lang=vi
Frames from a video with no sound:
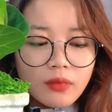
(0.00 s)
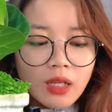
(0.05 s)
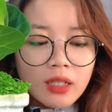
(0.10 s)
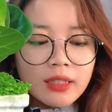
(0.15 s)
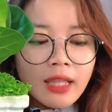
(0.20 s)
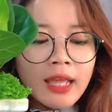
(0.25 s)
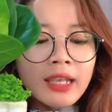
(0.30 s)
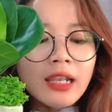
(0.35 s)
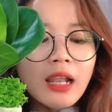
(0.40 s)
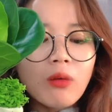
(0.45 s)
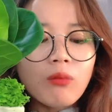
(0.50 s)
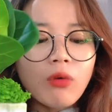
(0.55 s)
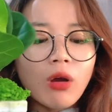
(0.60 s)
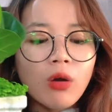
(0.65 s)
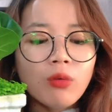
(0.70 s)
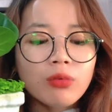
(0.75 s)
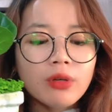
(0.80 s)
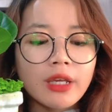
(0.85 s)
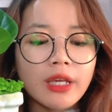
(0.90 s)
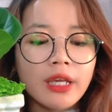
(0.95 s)
thanh lọc
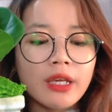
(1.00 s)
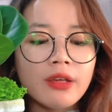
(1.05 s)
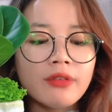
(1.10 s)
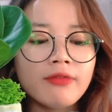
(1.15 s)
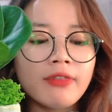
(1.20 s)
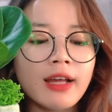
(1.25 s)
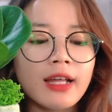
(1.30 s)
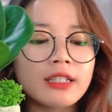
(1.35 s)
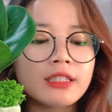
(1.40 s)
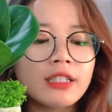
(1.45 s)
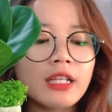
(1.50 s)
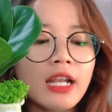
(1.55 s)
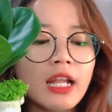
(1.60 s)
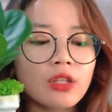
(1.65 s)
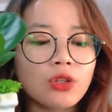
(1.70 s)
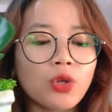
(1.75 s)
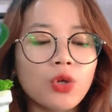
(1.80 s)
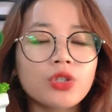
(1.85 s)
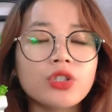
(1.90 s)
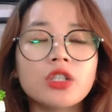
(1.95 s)
không khí và rất là
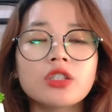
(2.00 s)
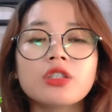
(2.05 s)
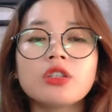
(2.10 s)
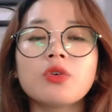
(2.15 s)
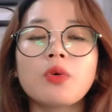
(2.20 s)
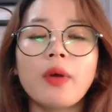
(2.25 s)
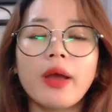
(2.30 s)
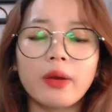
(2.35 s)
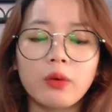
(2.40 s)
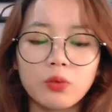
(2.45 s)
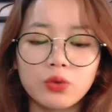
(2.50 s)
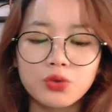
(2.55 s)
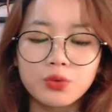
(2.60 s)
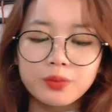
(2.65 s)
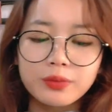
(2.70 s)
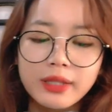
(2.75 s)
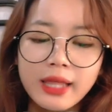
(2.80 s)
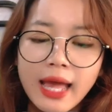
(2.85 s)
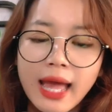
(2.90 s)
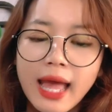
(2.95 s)
tốt cho sức khỏe của
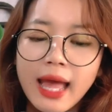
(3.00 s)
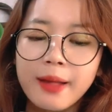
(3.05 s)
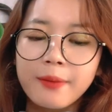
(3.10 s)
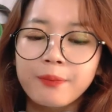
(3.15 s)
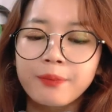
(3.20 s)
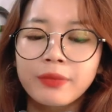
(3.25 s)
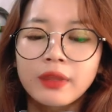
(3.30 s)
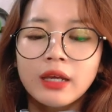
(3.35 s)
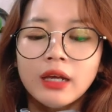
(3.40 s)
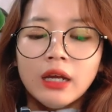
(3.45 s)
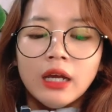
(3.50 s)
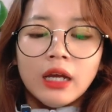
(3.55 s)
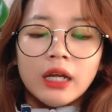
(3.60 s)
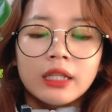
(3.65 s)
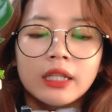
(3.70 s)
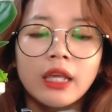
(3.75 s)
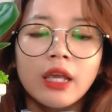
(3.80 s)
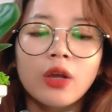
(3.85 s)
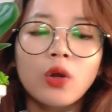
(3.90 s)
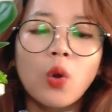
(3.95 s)
chúng ta.
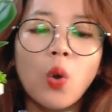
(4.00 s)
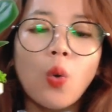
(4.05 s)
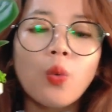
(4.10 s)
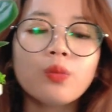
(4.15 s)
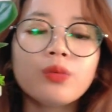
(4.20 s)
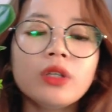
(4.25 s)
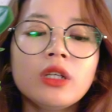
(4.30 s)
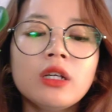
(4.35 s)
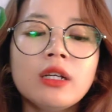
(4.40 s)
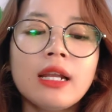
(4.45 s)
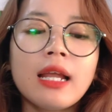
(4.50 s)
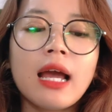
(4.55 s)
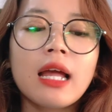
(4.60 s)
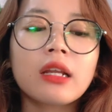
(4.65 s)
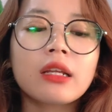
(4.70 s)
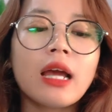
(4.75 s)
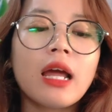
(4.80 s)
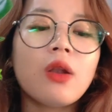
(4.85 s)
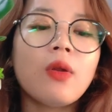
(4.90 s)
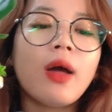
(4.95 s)
Thì cũng như là
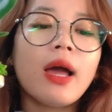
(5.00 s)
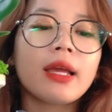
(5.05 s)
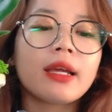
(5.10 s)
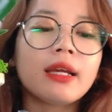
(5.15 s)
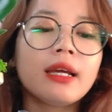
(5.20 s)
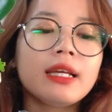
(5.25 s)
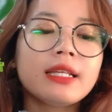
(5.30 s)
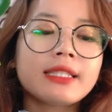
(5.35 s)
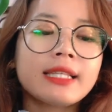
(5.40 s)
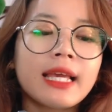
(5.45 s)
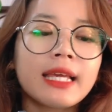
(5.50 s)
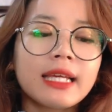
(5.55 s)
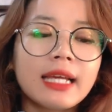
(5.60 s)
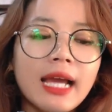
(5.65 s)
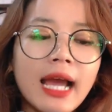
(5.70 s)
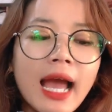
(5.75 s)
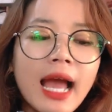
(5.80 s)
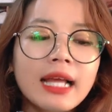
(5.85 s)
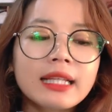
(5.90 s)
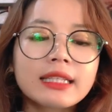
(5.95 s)
các loại cây xanh
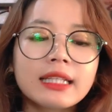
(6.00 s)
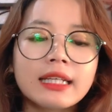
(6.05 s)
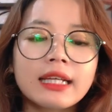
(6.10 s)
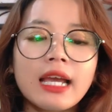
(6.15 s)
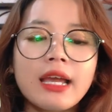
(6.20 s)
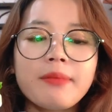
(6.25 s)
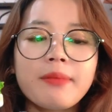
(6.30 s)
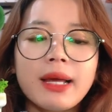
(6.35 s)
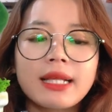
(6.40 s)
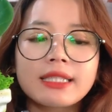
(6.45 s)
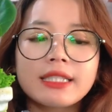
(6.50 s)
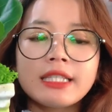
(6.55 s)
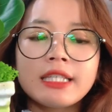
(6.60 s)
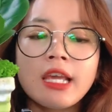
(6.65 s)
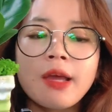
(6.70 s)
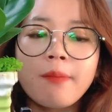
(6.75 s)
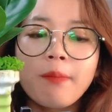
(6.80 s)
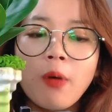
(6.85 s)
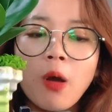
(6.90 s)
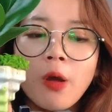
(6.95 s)
khác thì cây bằng
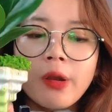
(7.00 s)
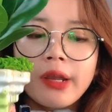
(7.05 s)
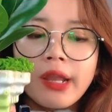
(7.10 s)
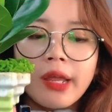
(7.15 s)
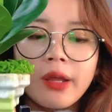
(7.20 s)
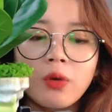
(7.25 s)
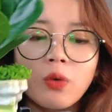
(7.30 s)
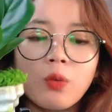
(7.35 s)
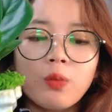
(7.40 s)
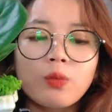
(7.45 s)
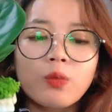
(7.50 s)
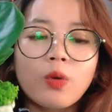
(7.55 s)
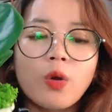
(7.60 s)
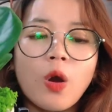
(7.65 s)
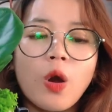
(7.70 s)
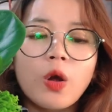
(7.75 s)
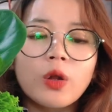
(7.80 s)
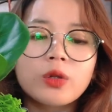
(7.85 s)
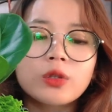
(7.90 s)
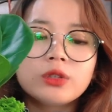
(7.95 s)
Singapore này cũng
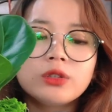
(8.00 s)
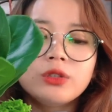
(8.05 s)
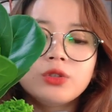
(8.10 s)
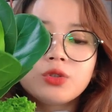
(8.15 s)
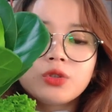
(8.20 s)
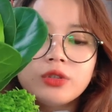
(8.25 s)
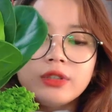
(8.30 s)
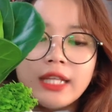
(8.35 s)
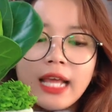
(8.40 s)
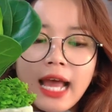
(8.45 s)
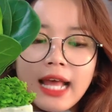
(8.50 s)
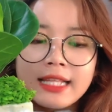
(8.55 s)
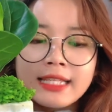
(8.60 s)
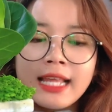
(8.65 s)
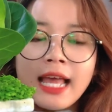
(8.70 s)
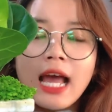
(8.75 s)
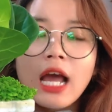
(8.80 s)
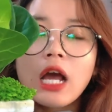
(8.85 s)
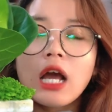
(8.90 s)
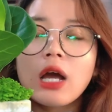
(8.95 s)
có nhả
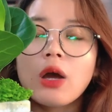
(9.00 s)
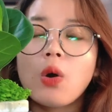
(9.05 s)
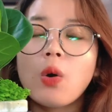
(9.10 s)
ra